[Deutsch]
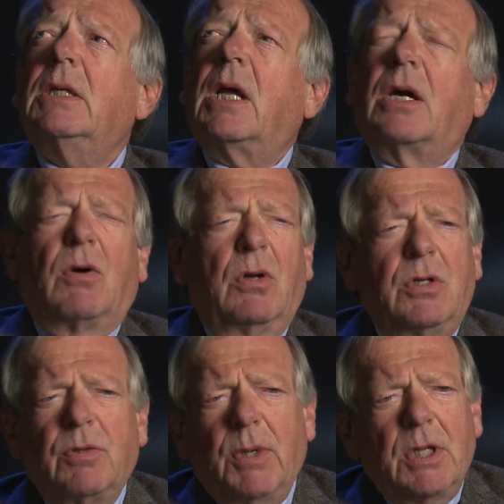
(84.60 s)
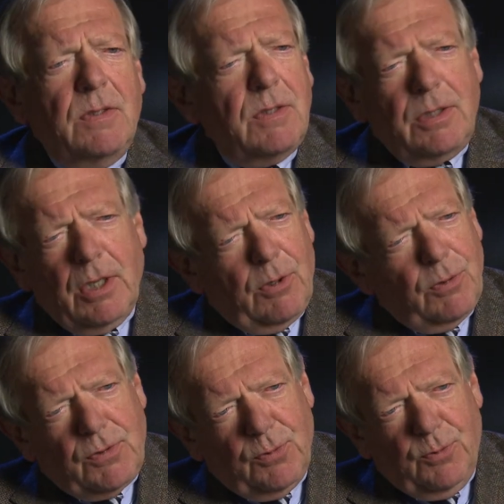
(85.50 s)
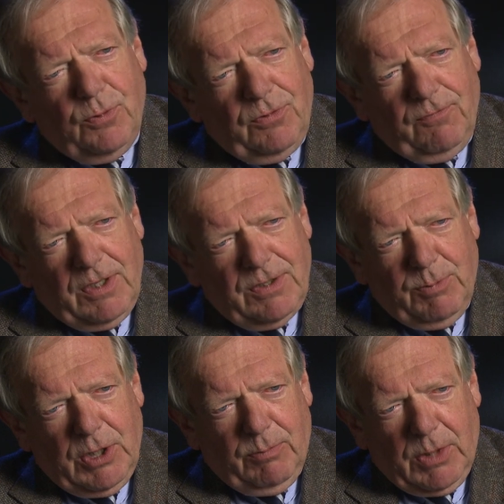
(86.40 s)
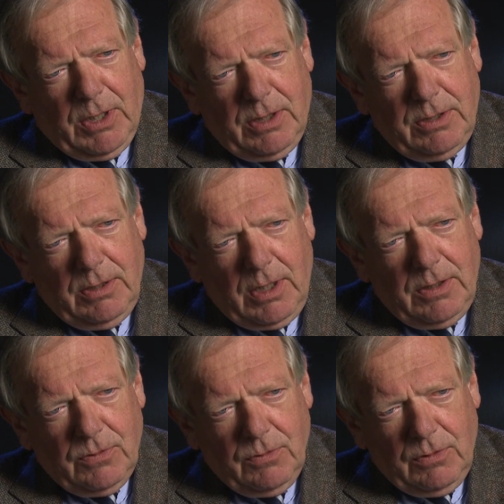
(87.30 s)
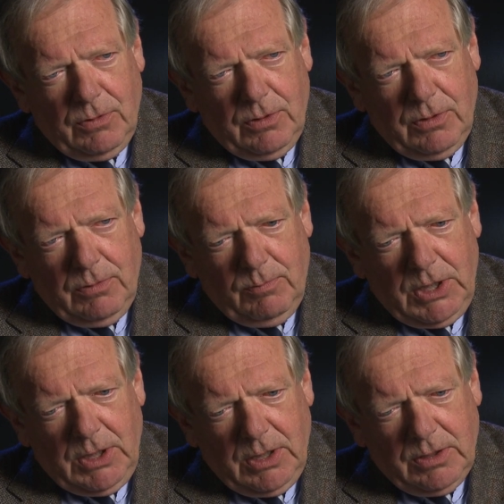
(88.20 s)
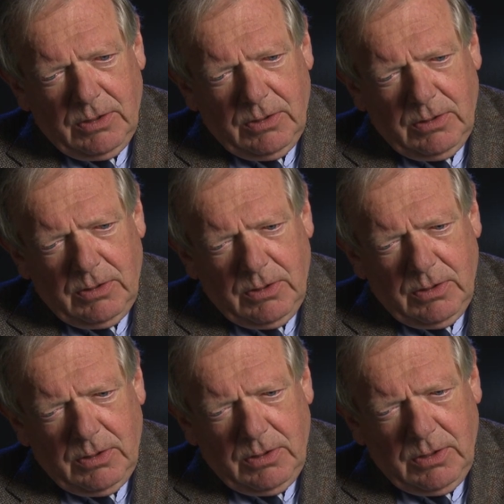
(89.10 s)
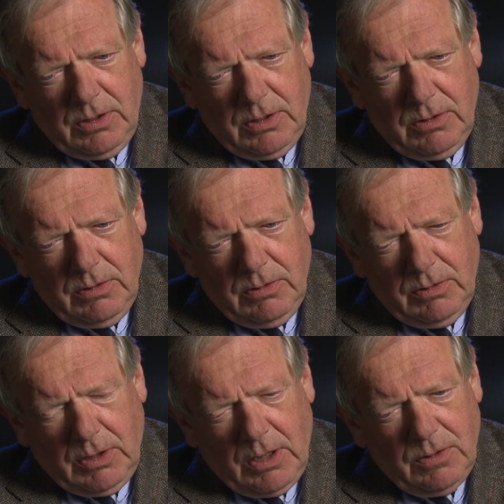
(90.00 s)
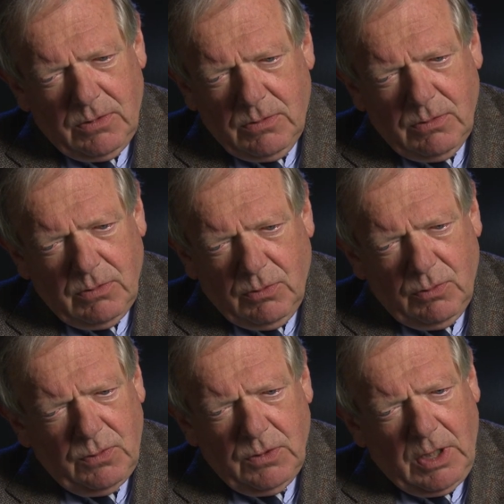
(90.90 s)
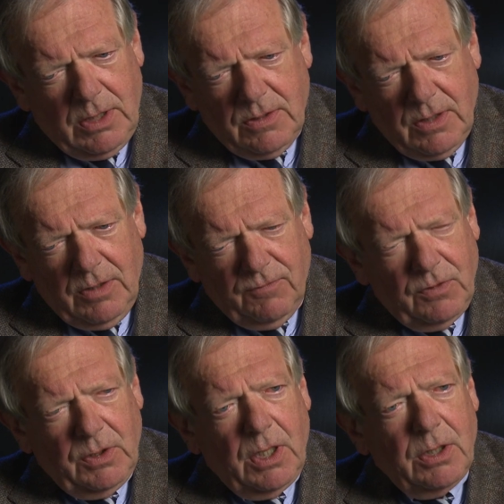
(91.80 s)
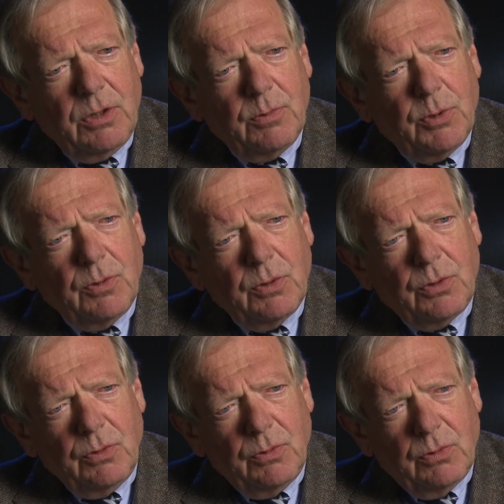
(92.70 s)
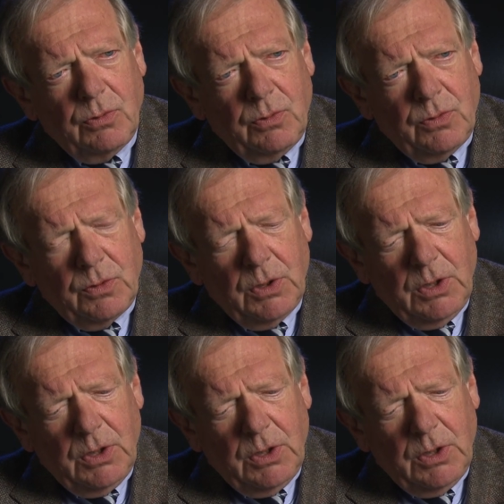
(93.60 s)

da konnte man sich aussuchen, was man machte. Also äh, man hatte eine, eine, äh, ganz große Anzahl von Angeboten und